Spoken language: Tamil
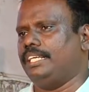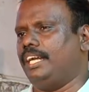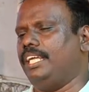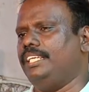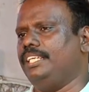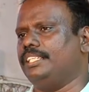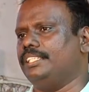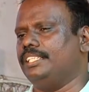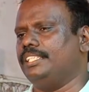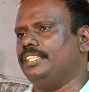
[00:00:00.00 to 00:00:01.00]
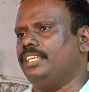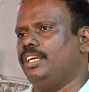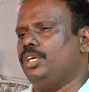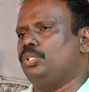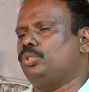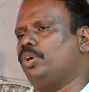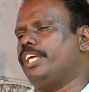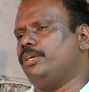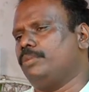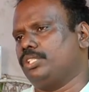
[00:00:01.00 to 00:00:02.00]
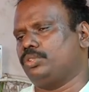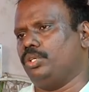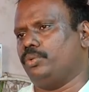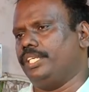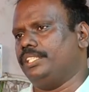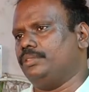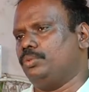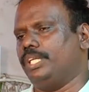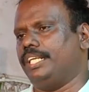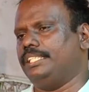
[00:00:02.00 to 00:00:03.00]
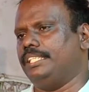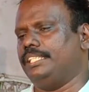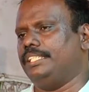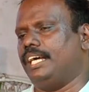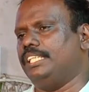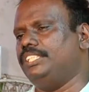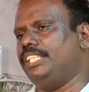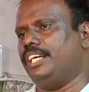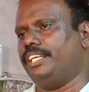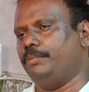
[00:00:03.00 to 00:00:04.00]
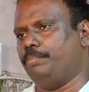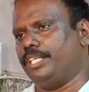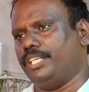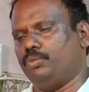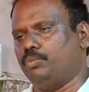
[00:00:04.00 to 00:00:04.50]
கலைங்கிறது தோராயமாக சொல்லக்கூடியது உதாரணத்துக்கு அஞ்சையும் அறிவிப்பு இருக்குன்னா